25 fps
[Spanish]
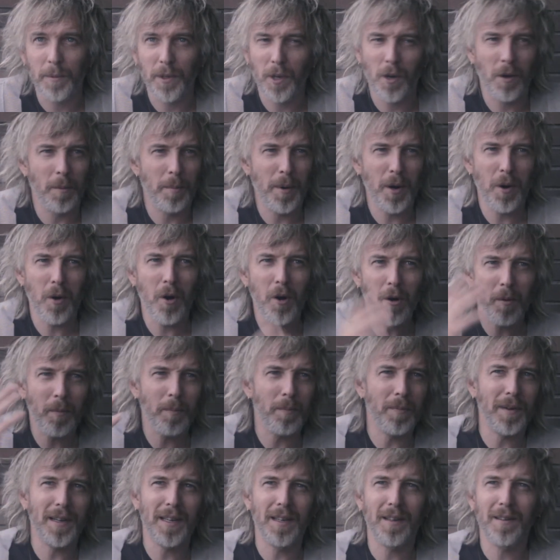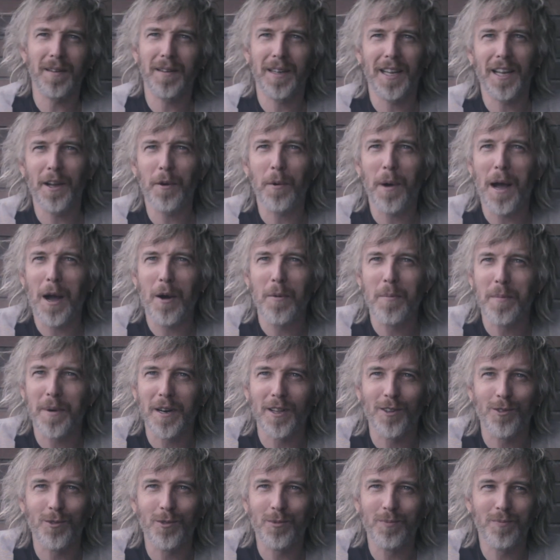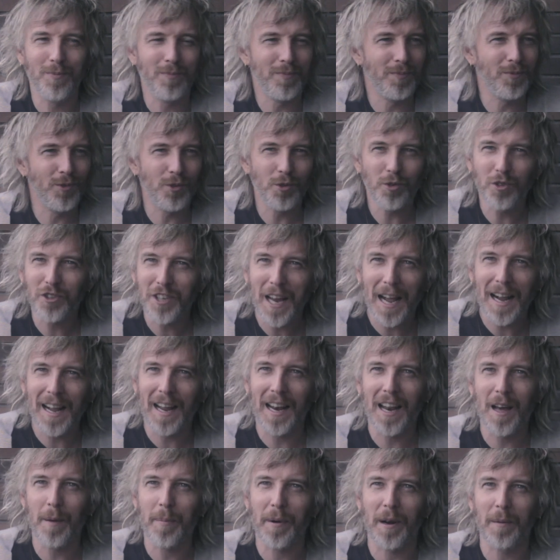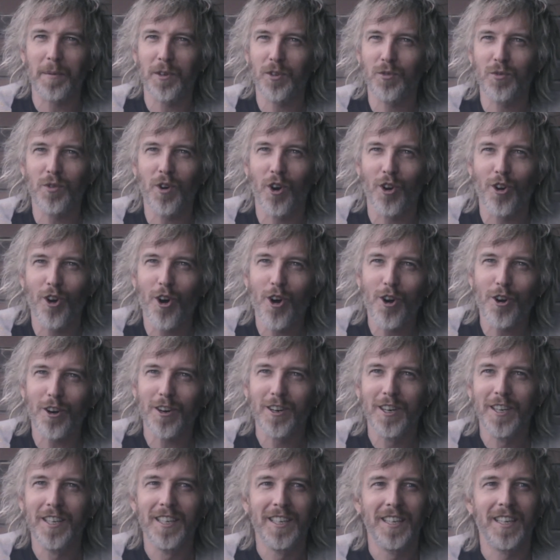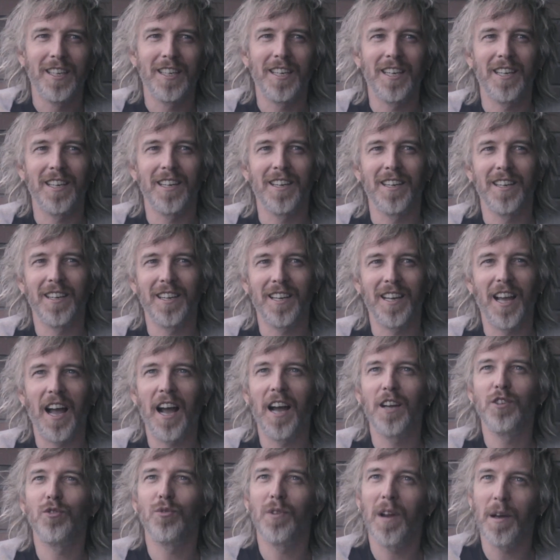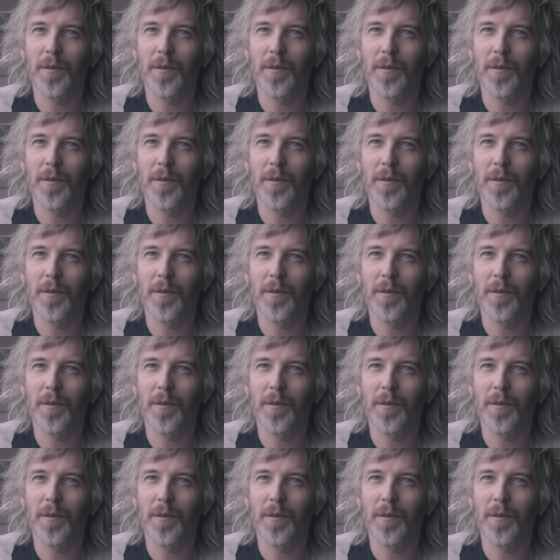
y me dijo, pero, ¿qué va, hombre? Tú sácala, para mí es un honor que, hagáis